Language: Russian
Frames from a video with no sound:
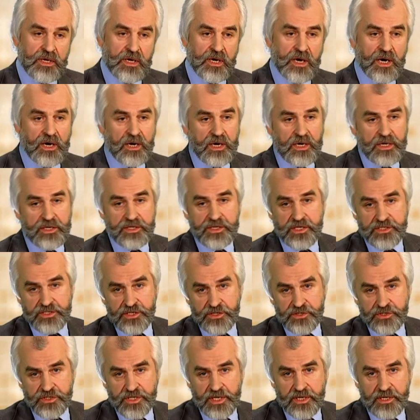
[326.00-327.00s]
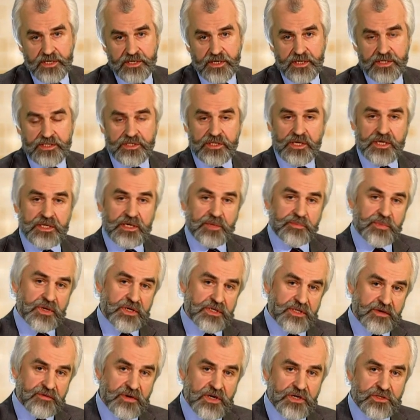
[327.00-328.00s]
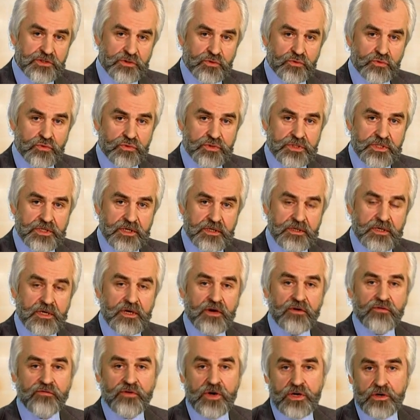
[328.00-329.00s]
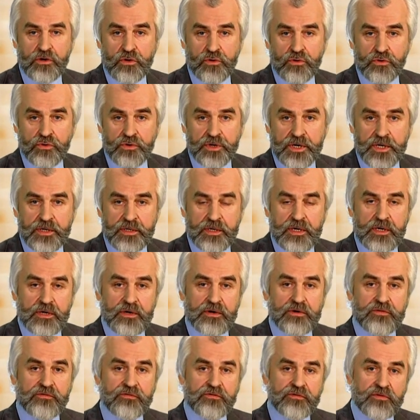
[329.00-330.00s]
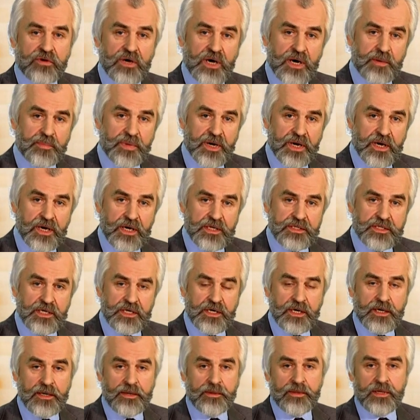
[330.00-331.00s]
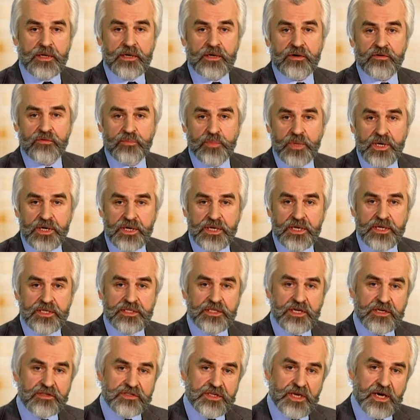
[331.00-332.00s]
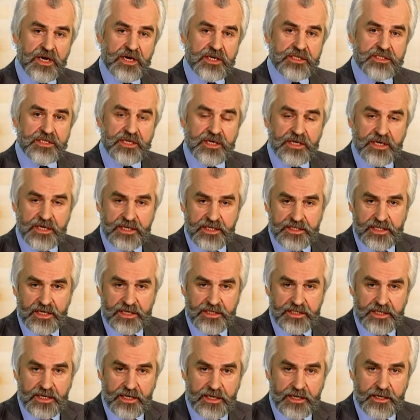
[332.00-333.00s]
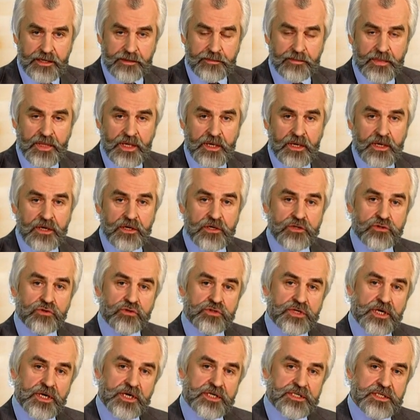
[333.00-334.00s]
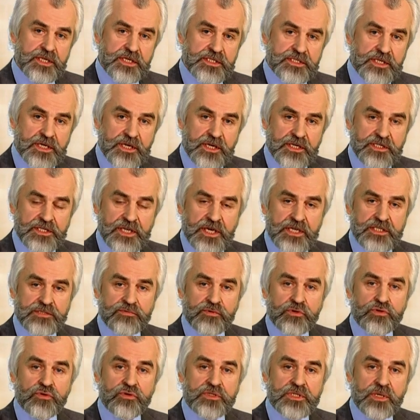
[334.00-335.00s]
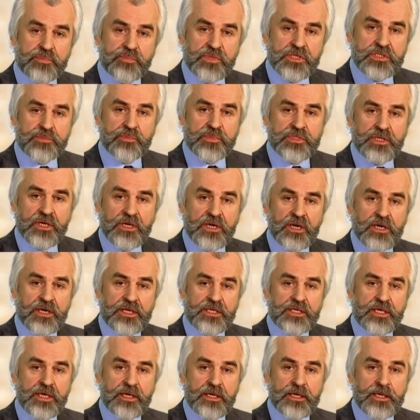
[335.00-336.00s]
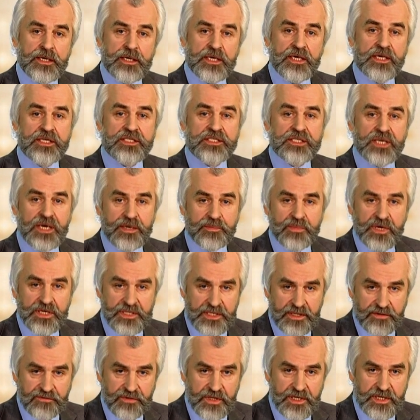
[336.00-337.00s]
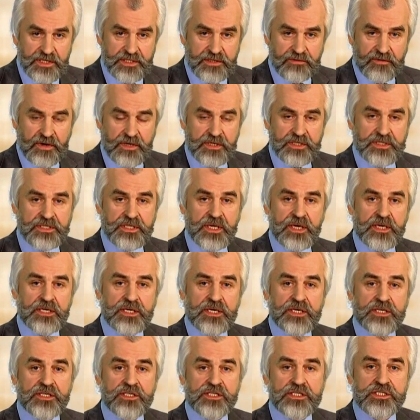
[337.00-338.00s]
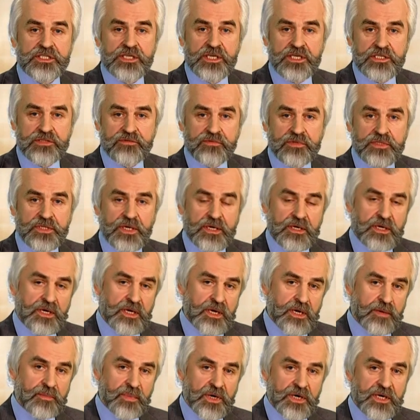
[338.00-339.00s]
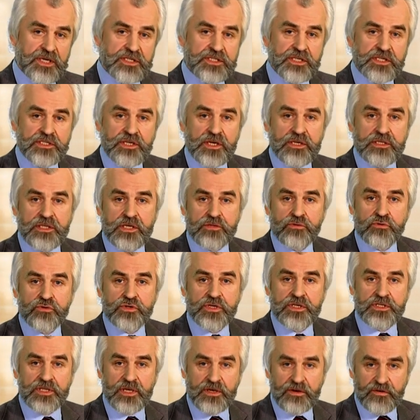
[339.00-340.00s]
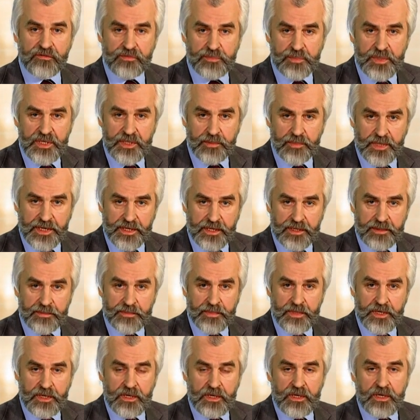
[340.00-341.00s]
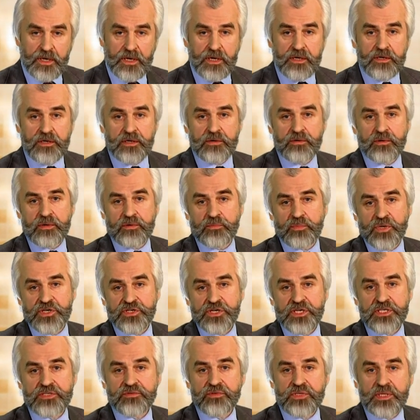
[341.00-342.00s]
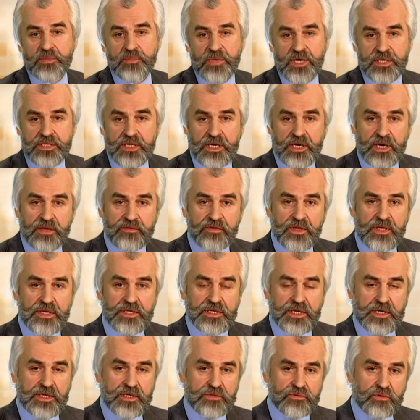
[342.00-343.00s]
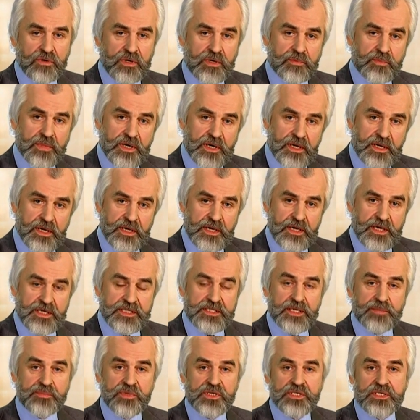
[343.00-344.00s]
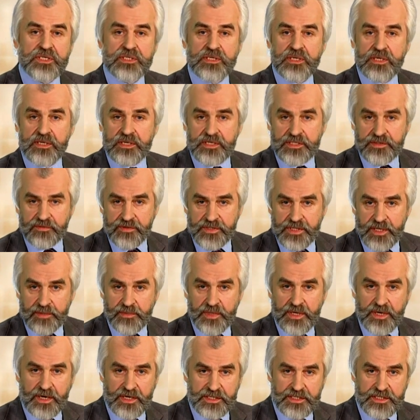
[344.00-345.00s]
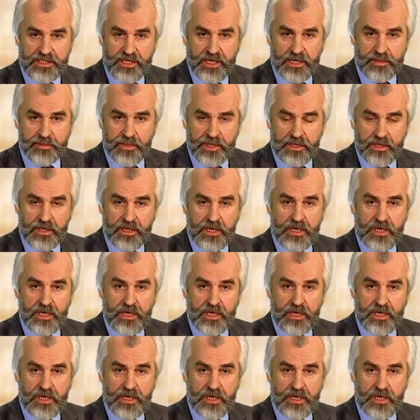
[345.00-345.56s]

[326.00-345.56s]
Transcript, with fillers: а языческие знания передавались устно, в фольклоре, в обрядах, э, в былинах, сказках и так далее – что же касается христианства, то это письменная религия, и самые основные знания, естественно, были сосредоточены в Библии, э, в божественном откровении, которые были записаны святыми отцами.